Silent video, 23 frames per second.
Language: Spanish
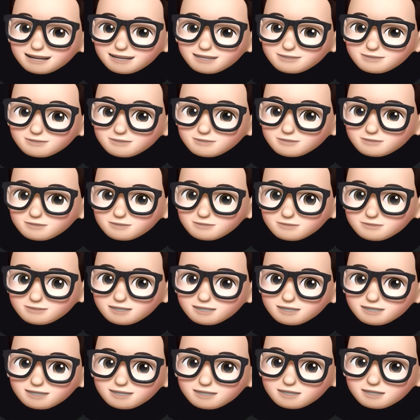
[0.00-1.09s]
Esto nos
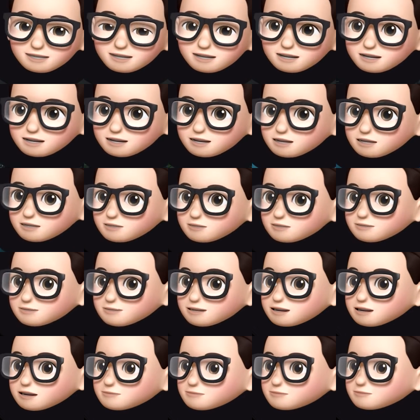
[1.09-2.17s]
dice que no lo
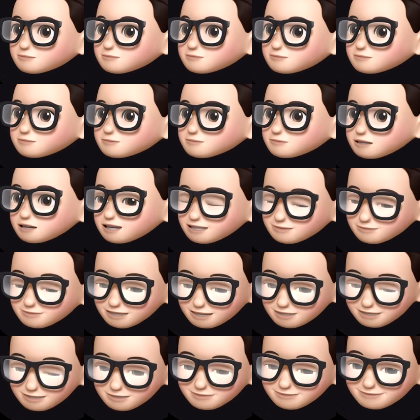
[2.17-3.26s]
tenemos
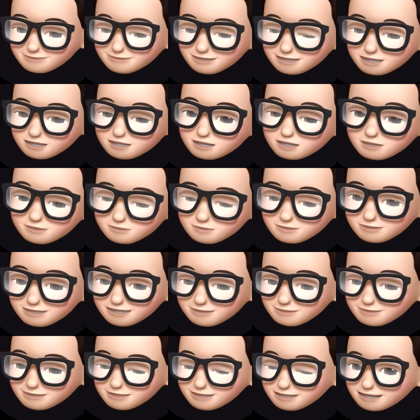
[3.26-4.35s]
instalado. Vamos a
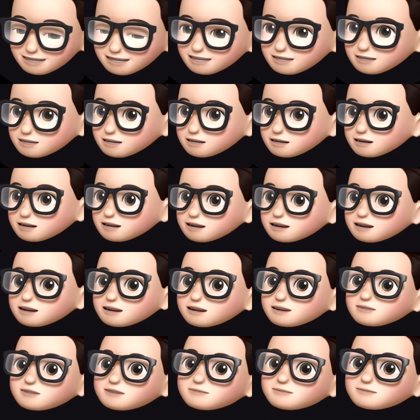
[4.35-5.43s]
poner aquí en
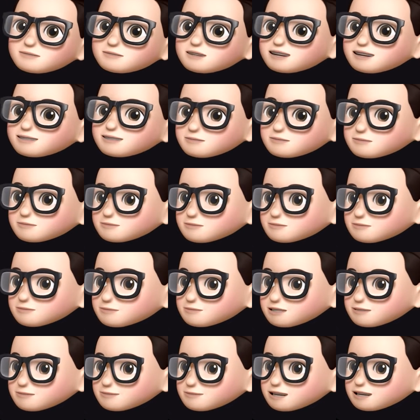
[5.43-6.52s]
la configuración,
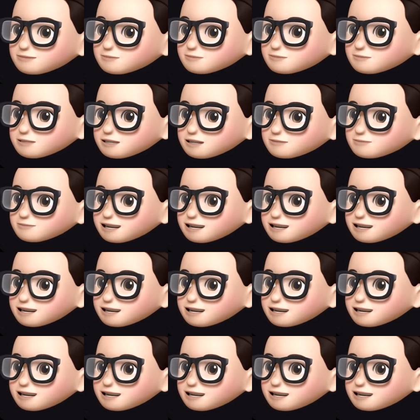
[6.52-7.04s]
vamos a poner simplemente